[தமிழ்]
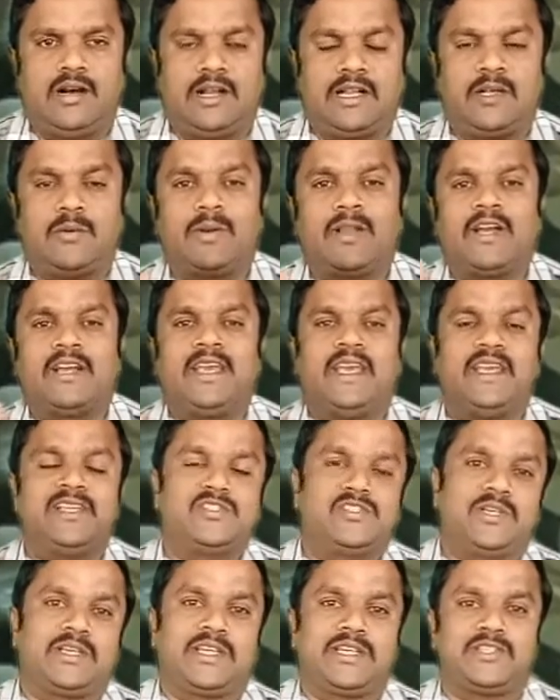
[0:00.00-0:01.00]
அண்டவராக
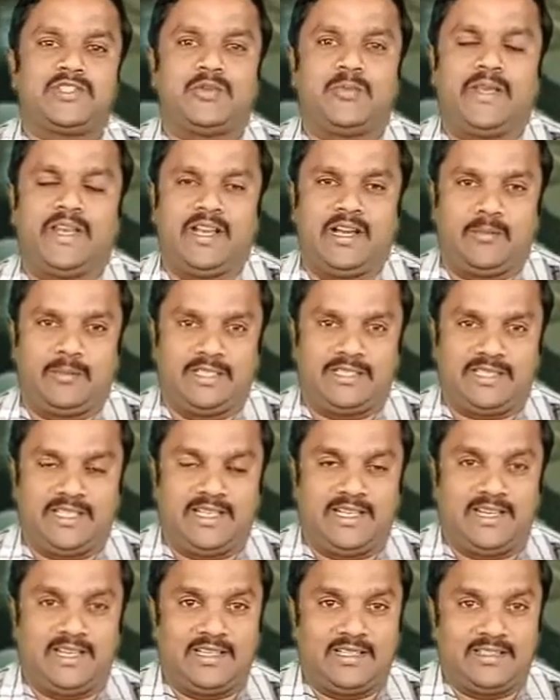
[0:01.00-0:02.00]
இயேசு கிறிஸ்துவின்
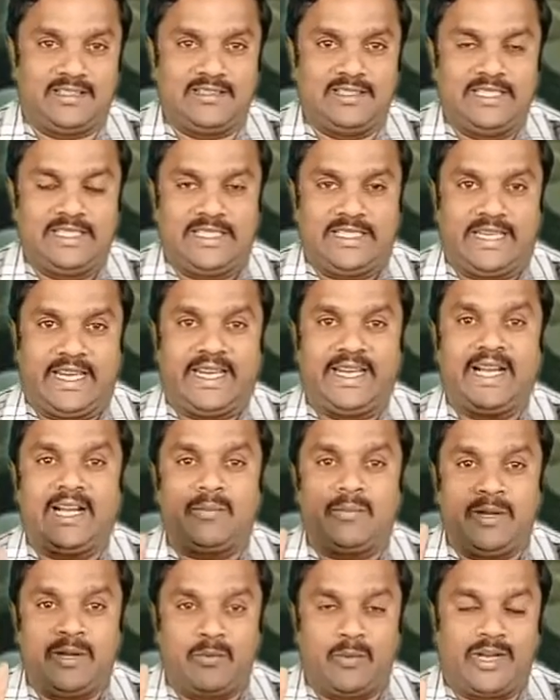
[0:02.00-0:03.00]
நாமத்தினால் என்
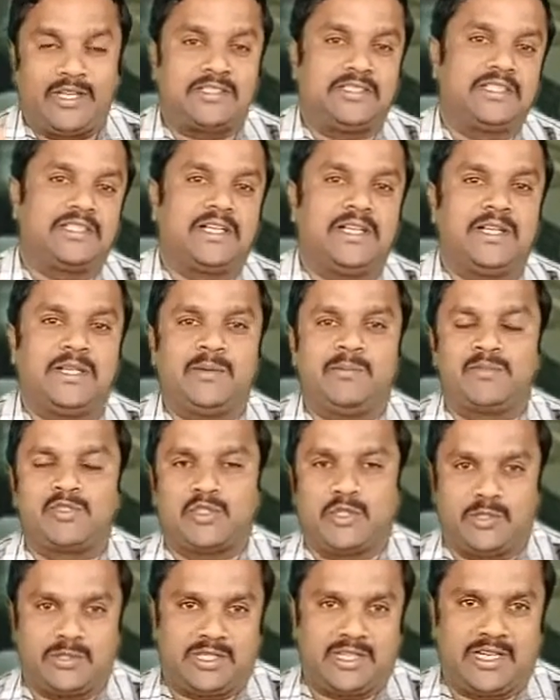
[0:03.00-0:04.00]
அன்பின் வாழ்த்துக்களையும்
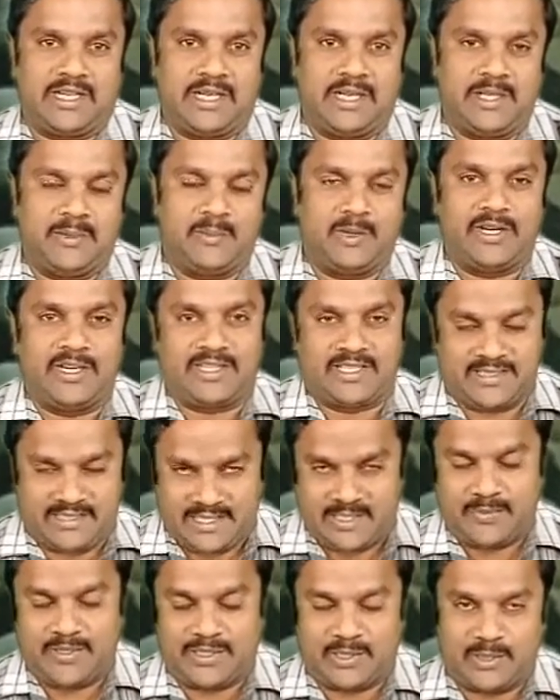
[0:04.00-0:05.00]
ஸ்தோத்திரங்களையும் உங்களுக்கு
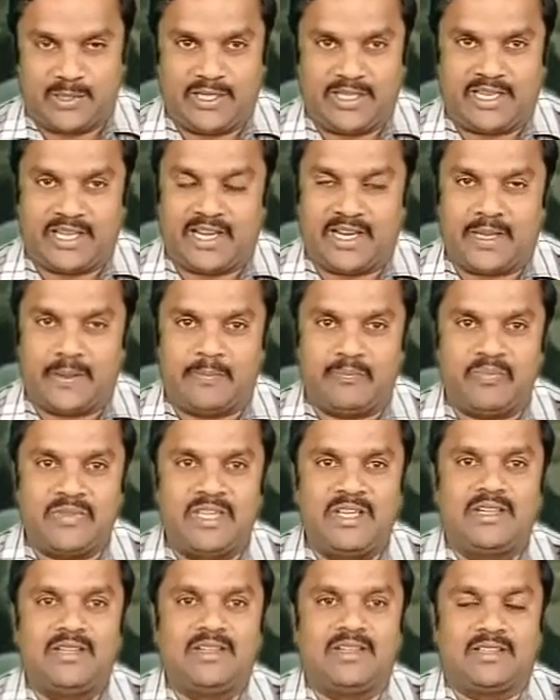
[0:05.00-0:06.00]
தெரிவித்துக் கொள்கிறேன்
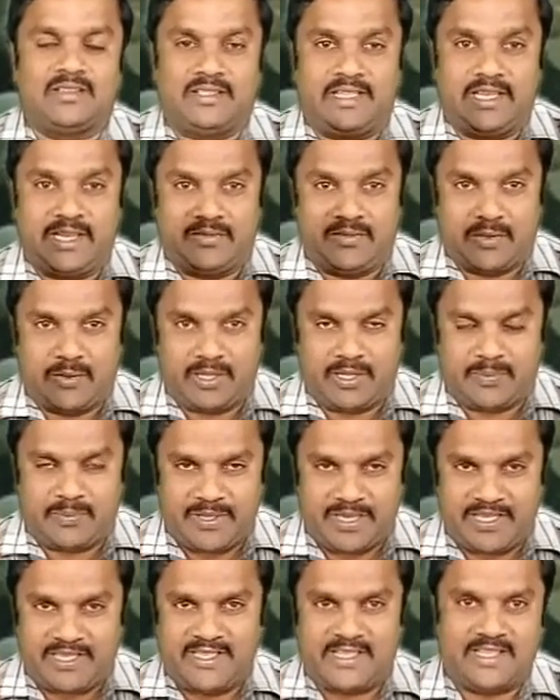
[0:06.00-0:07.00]
தேவனுடைய
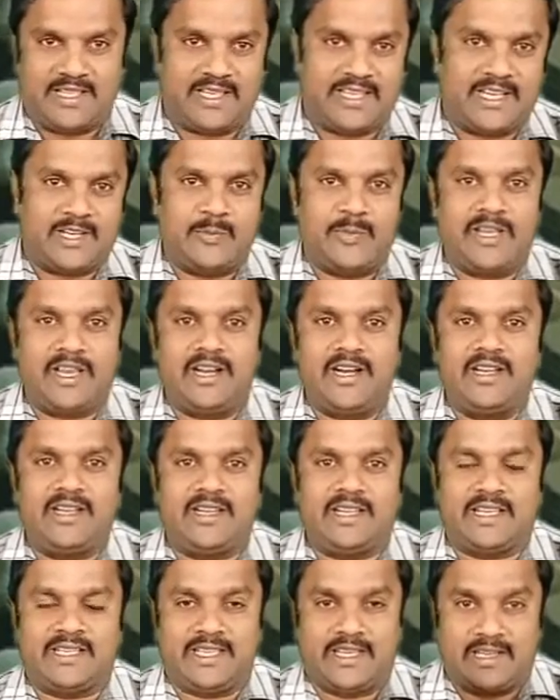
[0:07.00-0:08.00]
பெரிதான கிருபையால்
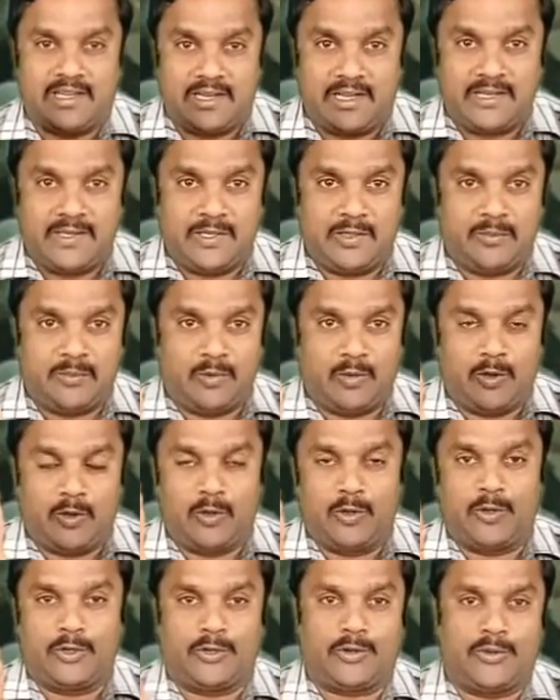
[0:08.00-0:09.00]
இந்த நாளிலும்
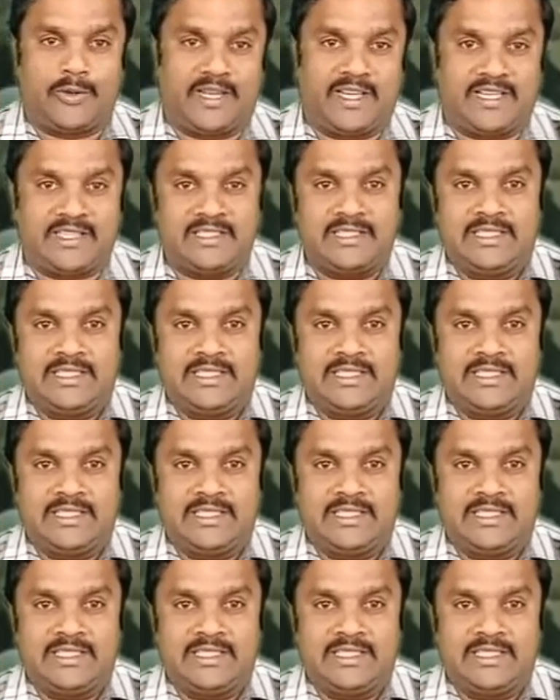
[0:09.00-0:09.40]
உங்களோடு கூட